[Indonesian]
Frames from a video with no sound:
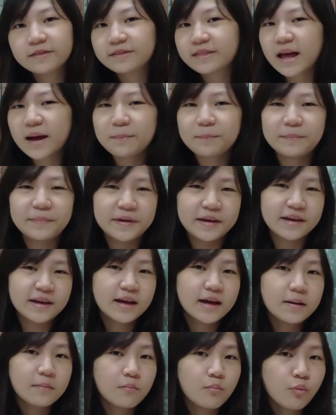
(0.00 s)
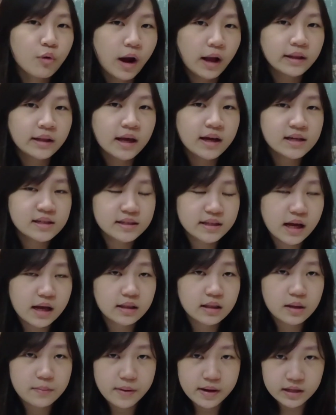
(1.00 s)
Tapi, bukan Genghis
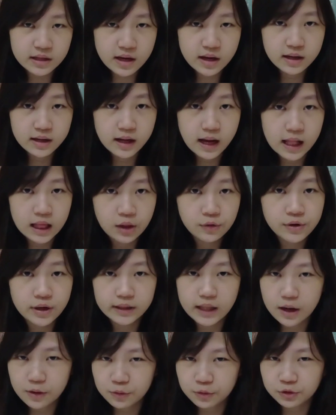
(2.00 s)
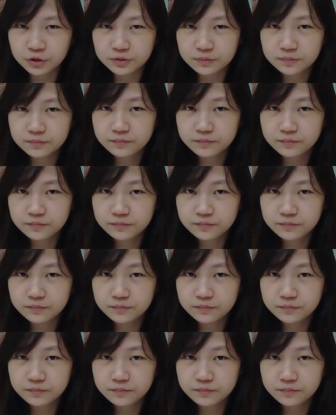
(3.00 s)
Khan namanya kalau dia takut.